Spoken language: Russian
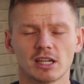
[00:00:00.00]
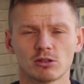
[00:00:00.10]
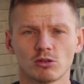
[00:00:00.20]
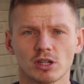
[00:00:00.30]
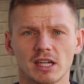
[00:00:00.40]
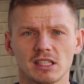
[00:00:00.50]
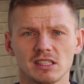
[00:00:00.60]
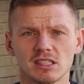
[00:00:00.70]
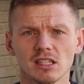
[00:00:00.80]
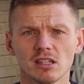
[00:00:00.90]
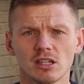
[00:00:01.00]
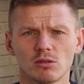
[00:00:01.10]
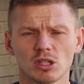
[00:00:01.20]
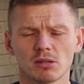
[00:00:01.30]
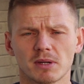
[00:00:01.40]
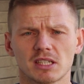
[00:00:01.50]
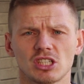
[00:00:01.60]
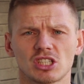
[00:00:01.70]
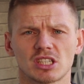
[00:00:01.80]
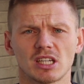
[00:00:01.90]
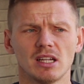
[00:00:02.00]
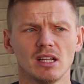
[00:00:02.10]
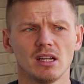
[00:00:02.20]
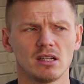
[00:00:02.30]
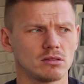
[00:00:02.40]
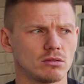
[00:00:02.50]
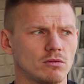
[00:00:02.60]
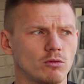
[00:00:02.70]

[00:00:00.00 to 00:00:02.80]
которые они сделали, у них практически ну,